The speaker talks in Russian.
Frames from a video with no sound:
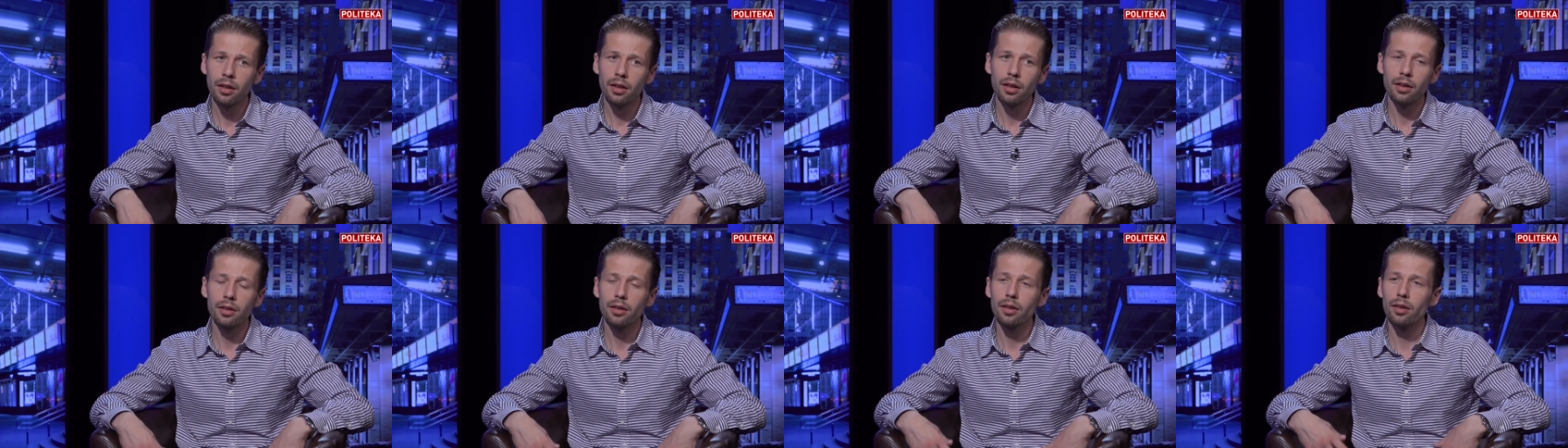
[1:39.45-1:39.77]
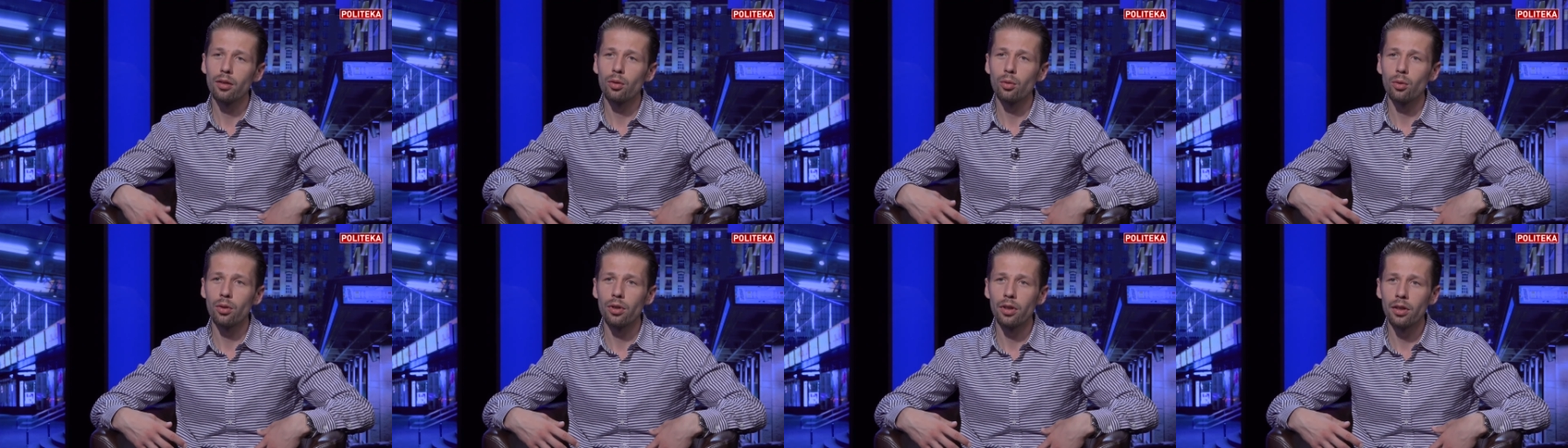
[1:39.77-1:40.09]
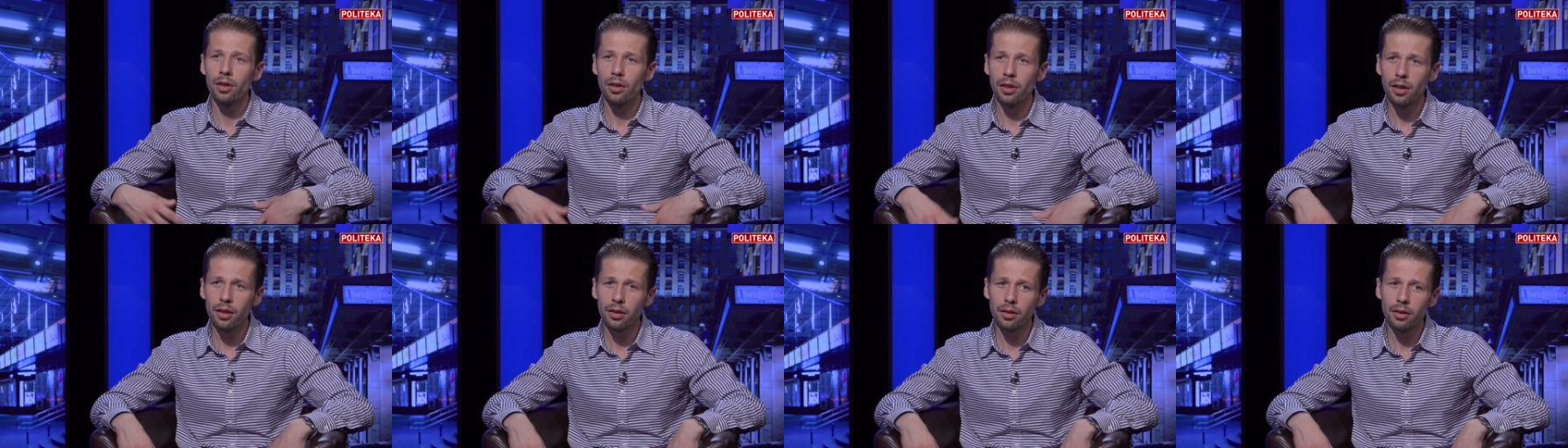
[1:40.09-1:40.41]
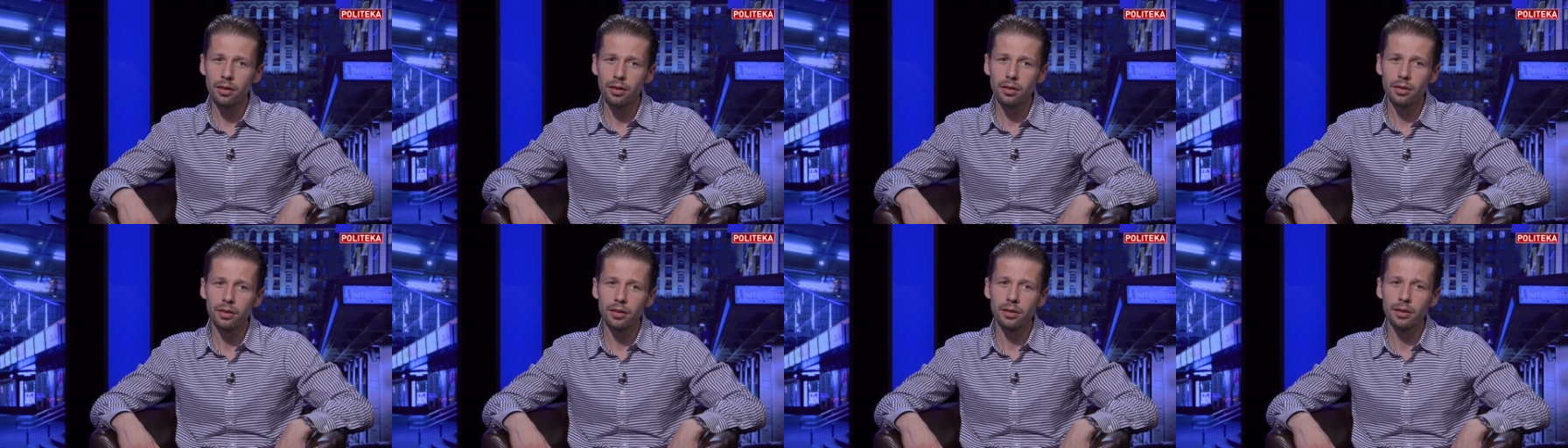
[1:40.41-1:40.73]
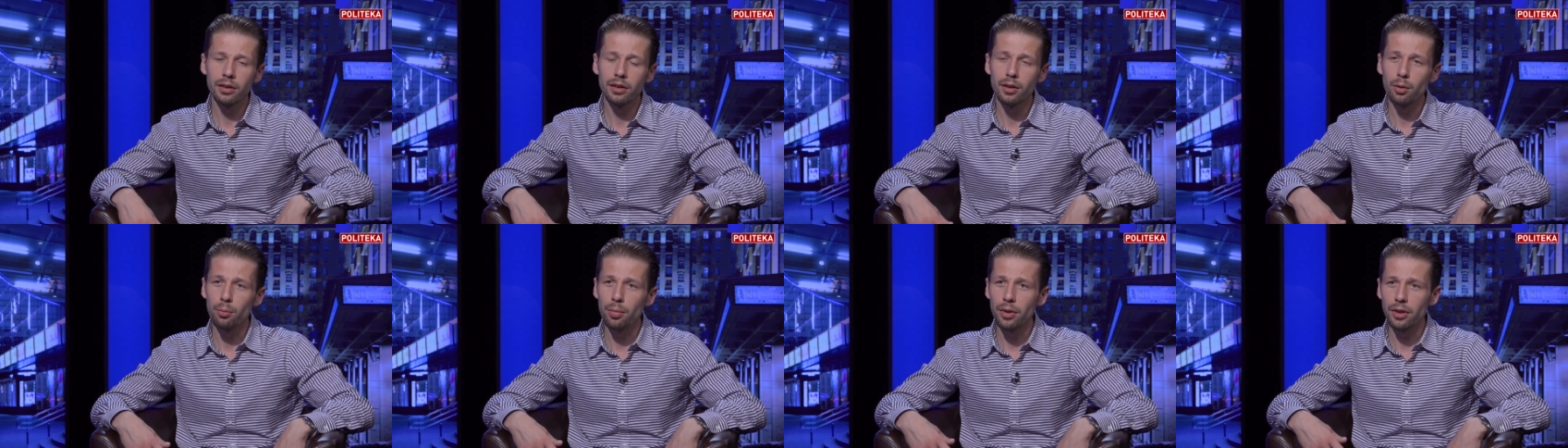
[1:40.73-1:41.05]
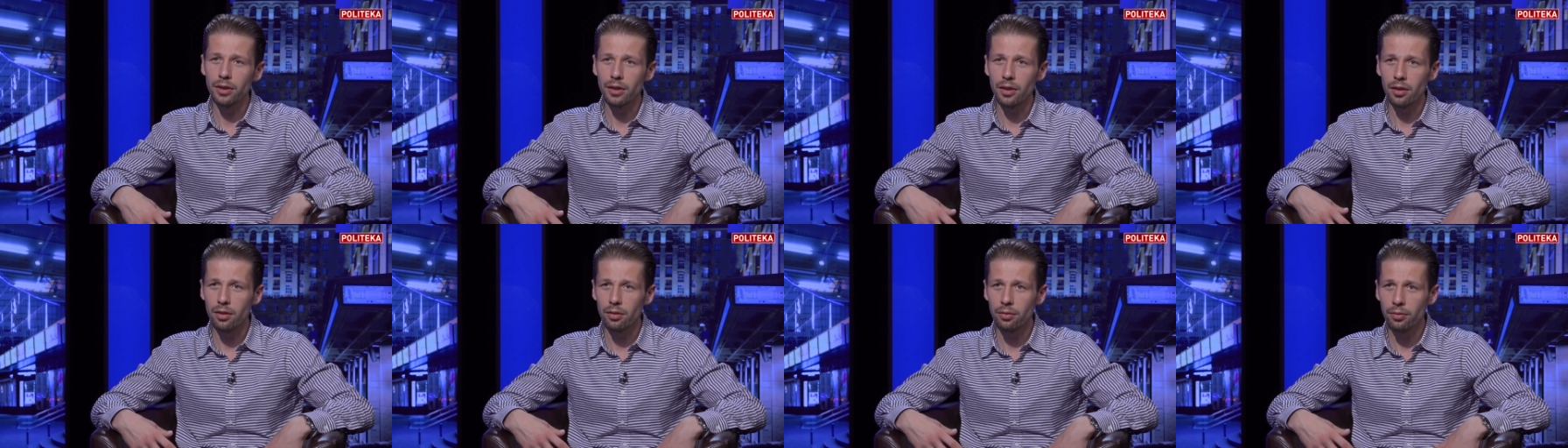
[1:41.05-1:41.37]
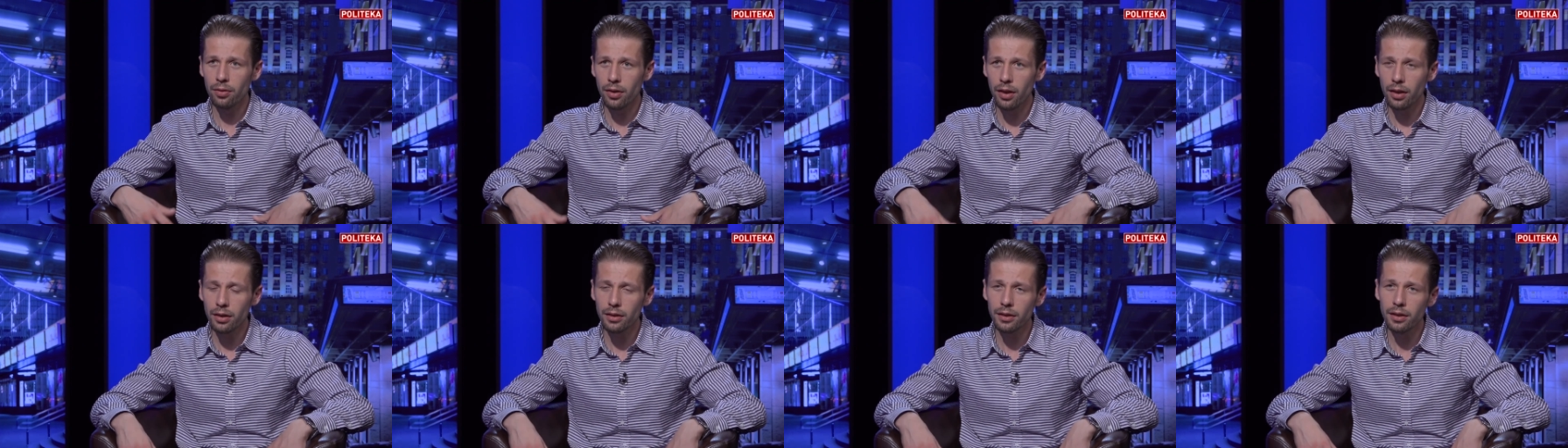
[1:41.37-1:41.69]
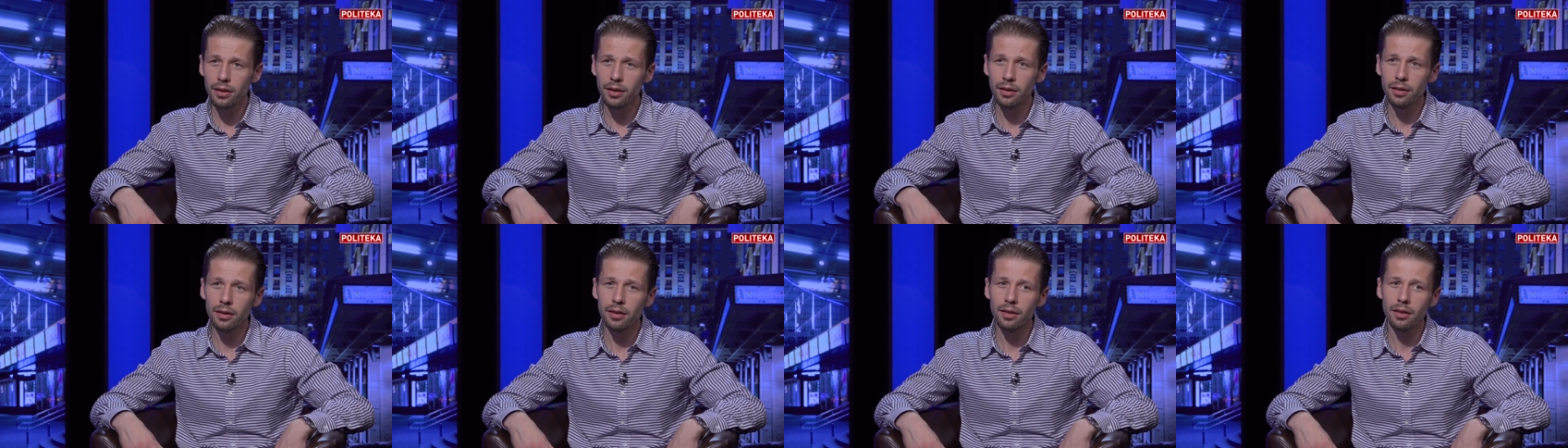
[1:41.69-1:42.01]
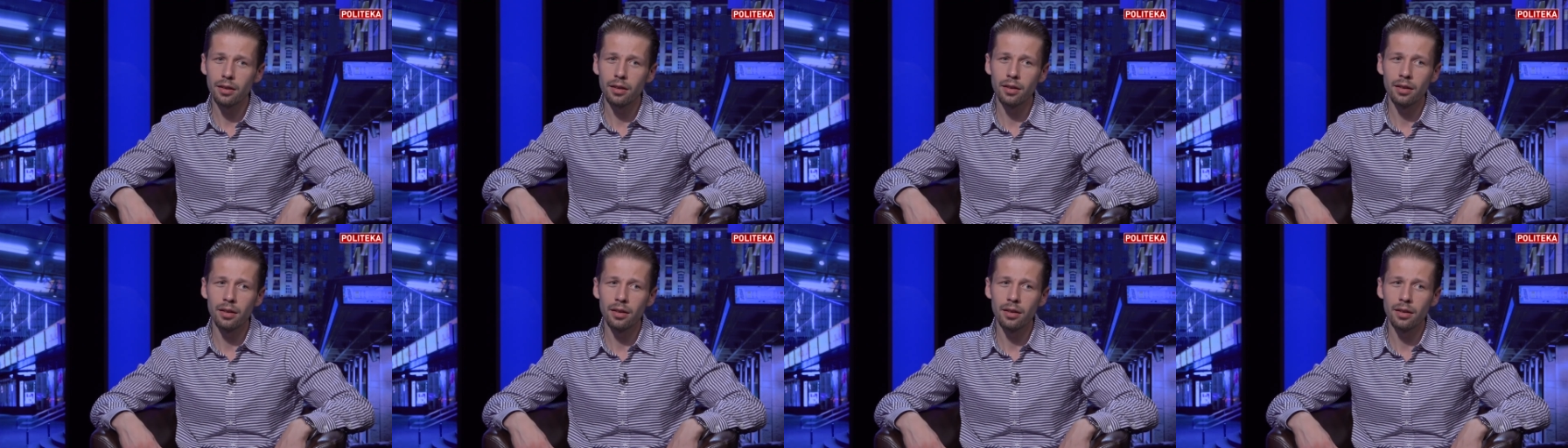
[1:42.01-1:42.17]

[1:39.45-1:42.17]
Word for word: идеологии нет, сыпятся фракции,